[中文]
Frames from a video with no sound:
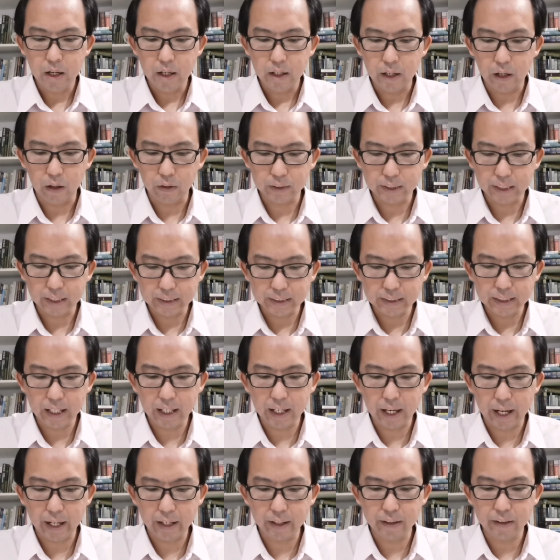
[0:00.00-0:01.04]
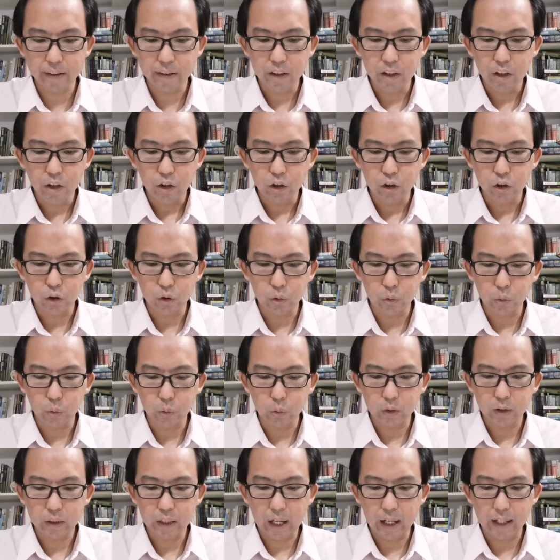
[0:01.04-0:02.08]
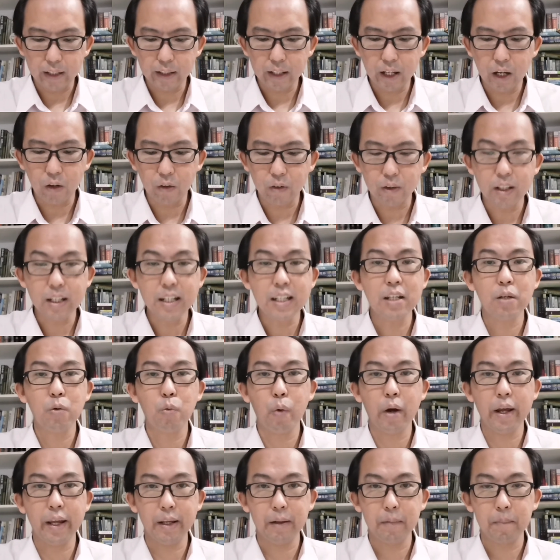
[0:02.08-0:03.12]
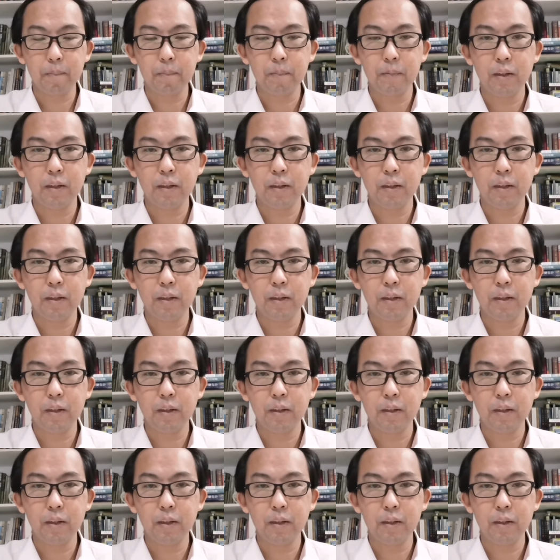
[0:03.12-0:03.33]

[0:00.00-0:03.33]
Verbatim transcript: 然后再下来呢就谈到立位，